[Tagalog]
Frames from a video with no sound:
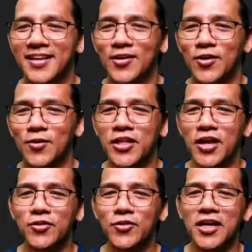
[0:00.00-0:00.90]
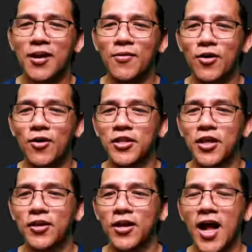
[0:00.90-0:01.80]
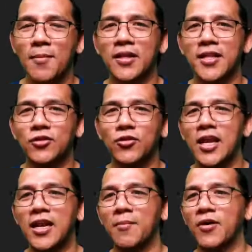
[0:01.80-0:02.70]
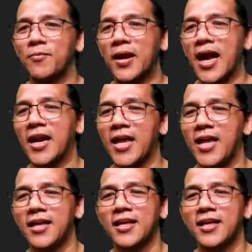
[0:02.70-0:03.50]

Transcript: Kumuha tayo dito ng dalawa, kumuha tayo dito ng apat, the total number of paraan ay